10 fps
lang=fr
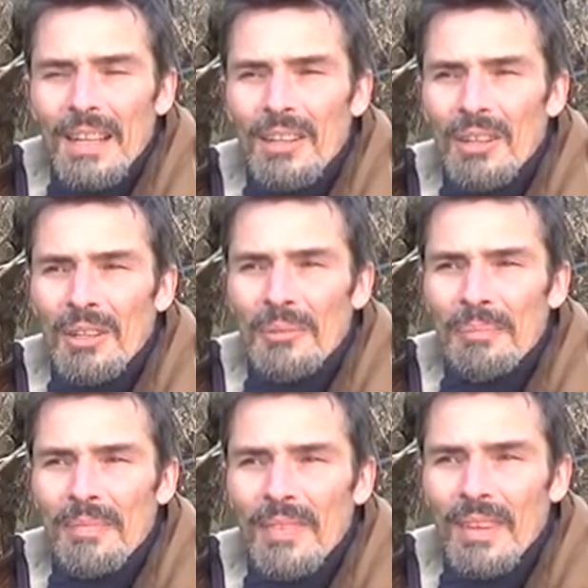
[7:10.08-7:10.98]

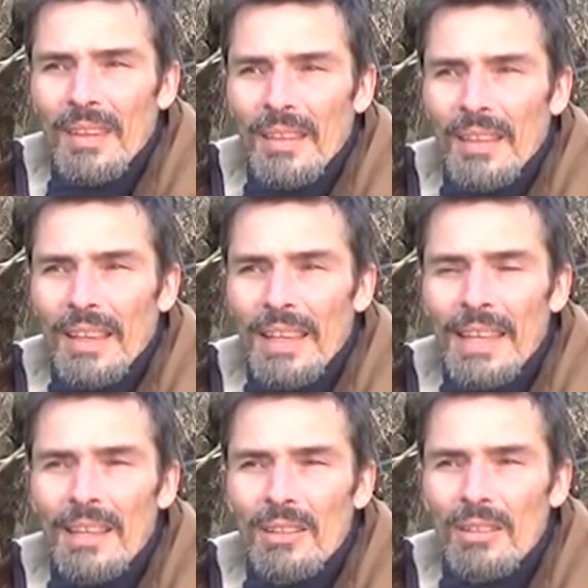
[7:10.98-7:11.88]
Euh,
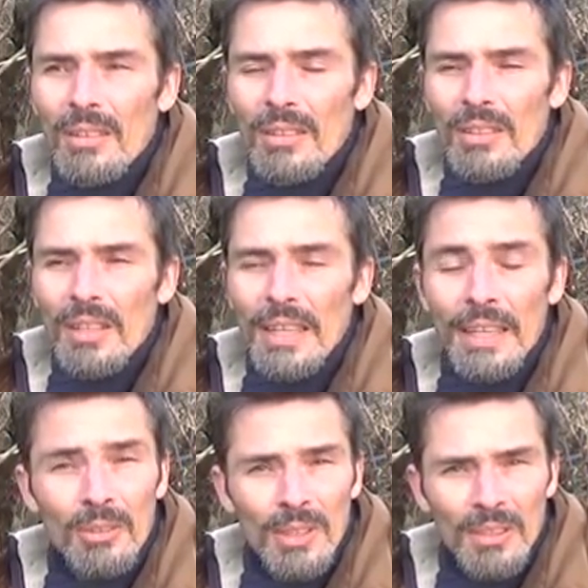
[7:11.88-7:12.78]
euh,
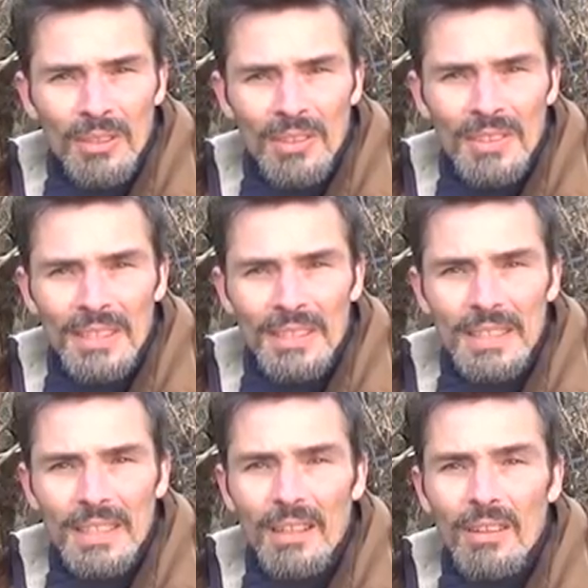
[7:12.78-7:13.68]
et, on a tendance à
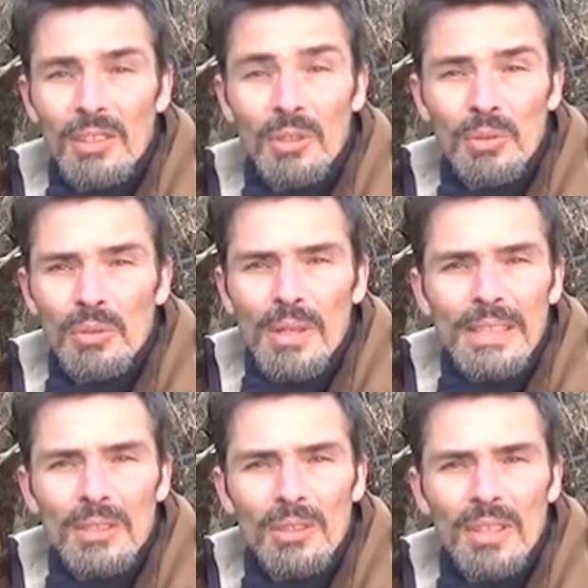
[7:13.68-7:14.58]
dire que
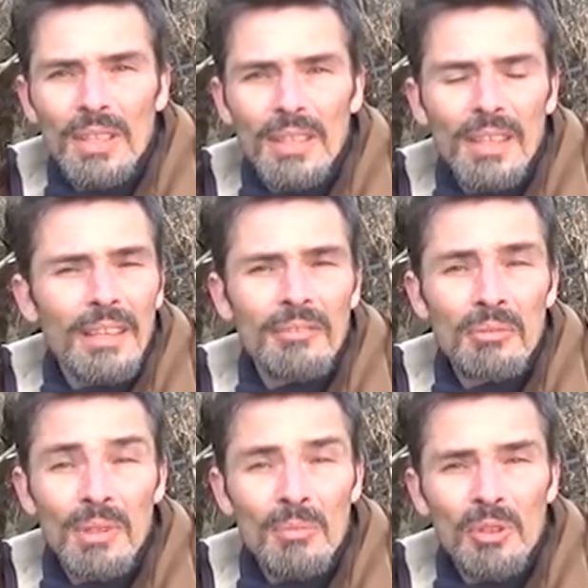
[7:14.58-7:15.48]
l'azote est,
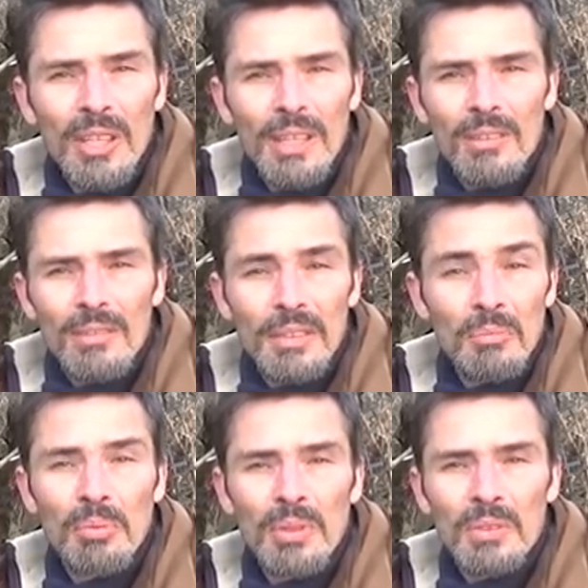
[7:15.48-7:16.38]
fondamental en fait
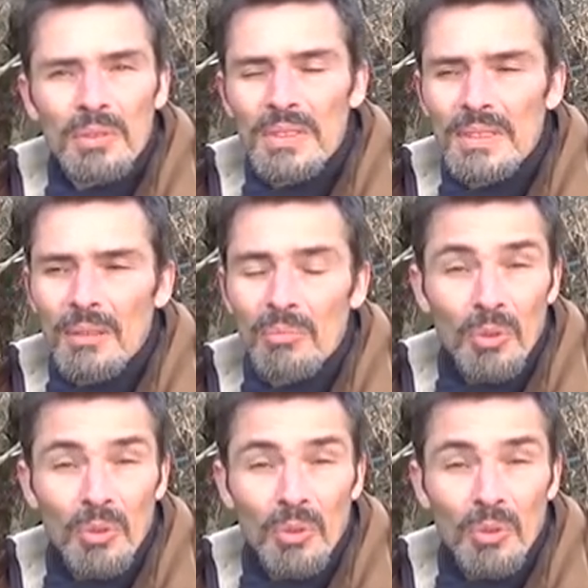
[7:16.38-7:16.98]
pour l'écosystème.